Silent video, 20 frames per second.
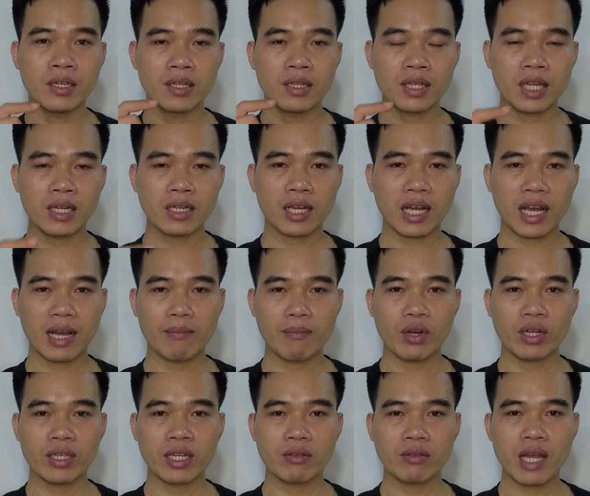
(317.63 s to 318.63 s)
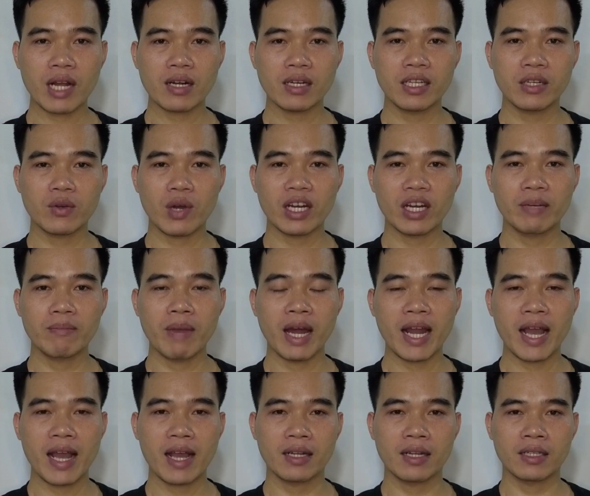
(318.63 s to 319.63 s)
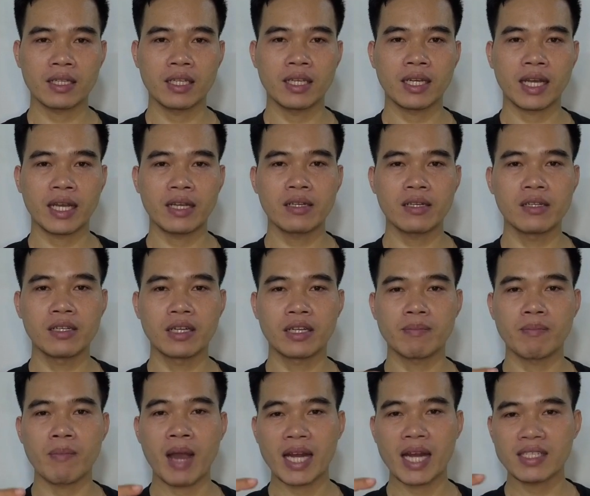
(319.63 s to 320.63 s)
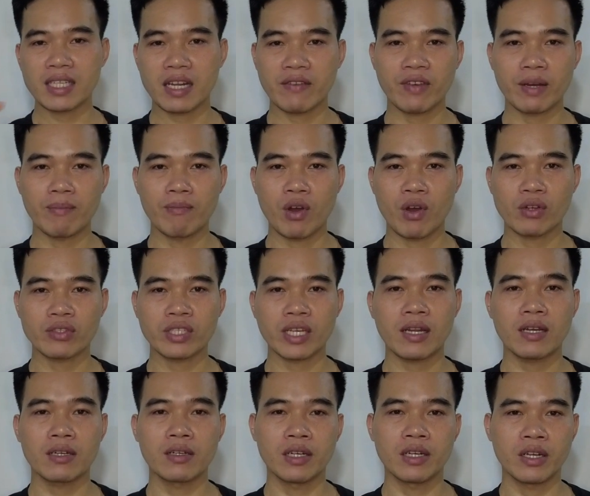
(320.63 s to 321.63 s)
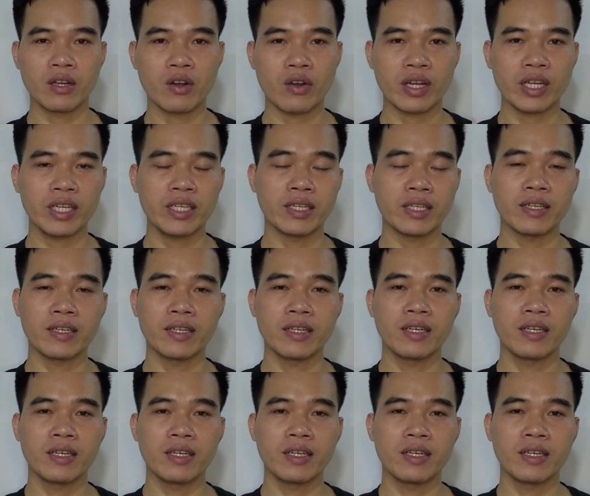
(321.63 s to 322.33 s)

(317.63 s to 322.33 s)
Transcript: tất cả mọi thao tác liên quan đến bán hàng thì cái người bán sản phẩm họ sẽ là người gói đi